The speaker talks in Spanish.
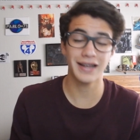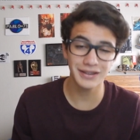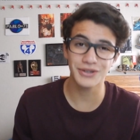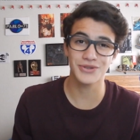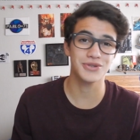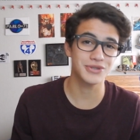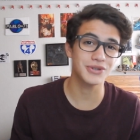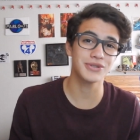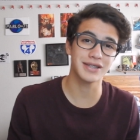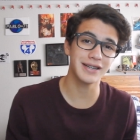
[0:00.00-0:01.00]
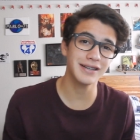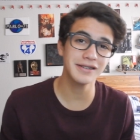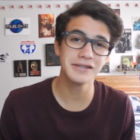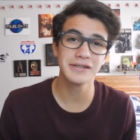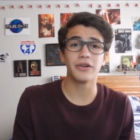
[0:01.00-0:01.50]
tanto nos costó
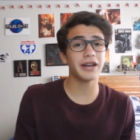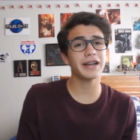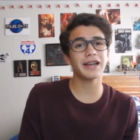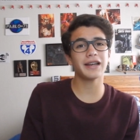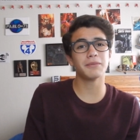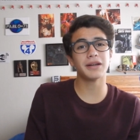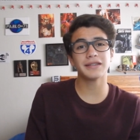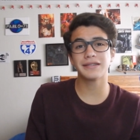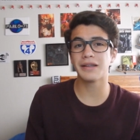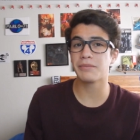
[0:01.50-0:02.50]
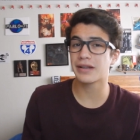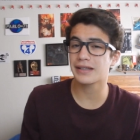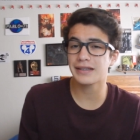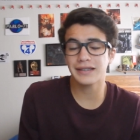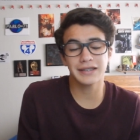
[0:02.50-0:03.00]
conseguir. Ojalá que el alemán en
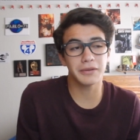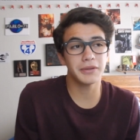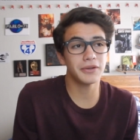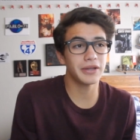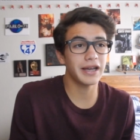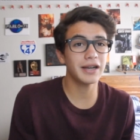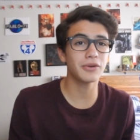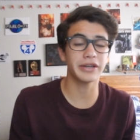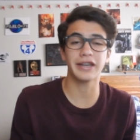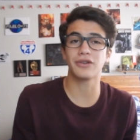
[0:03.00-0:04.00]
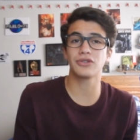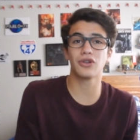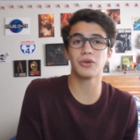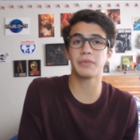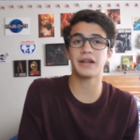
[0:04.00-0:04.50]
verdad te haya servido de algo y que no
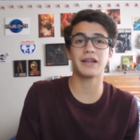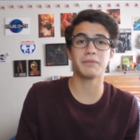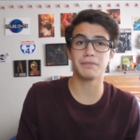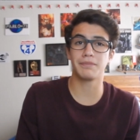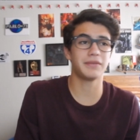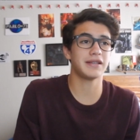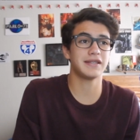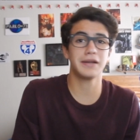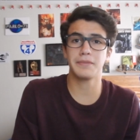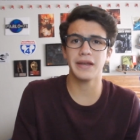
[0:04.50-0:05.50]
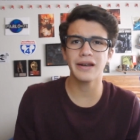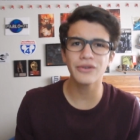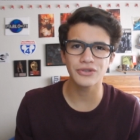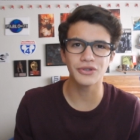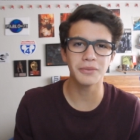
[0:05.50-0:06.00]
solo para decir
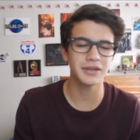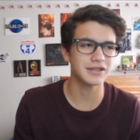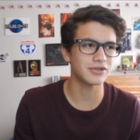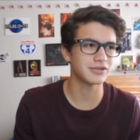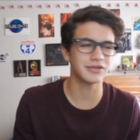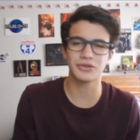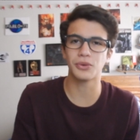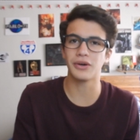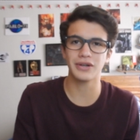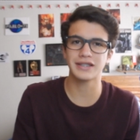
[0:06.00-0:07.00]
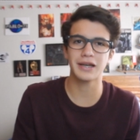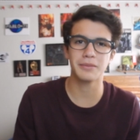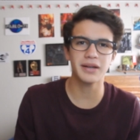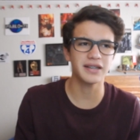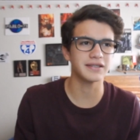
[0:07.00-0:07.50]
bien los nombres de los jugadores
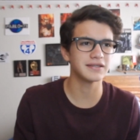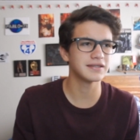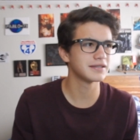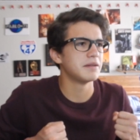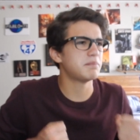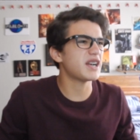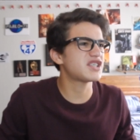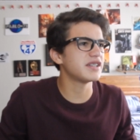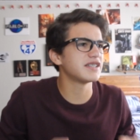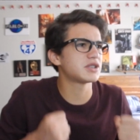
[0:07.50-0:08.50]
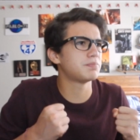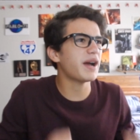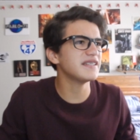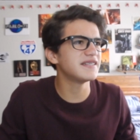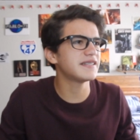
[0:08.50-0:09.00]
alemanes. Bastian
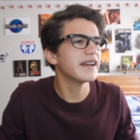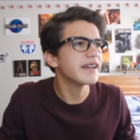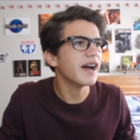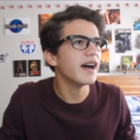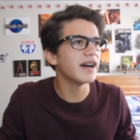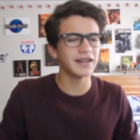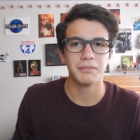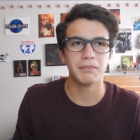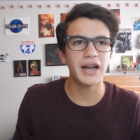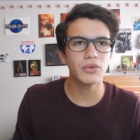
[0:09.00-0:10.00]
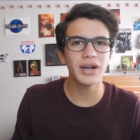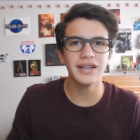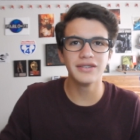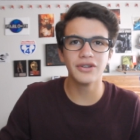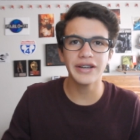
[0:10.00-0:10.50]
SCHWEINZEIGER
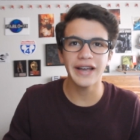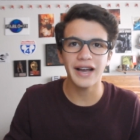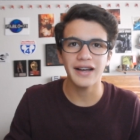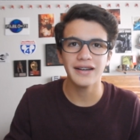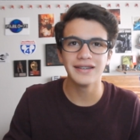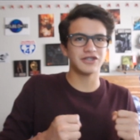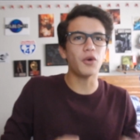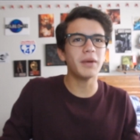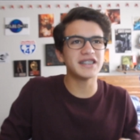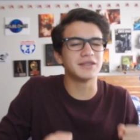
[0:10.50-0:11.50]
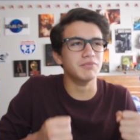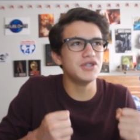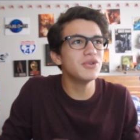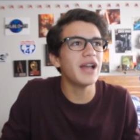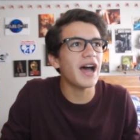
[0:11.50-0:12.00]
Manuel Neuer, Thomas
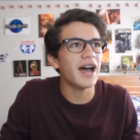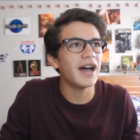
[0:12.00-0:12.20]
Müller.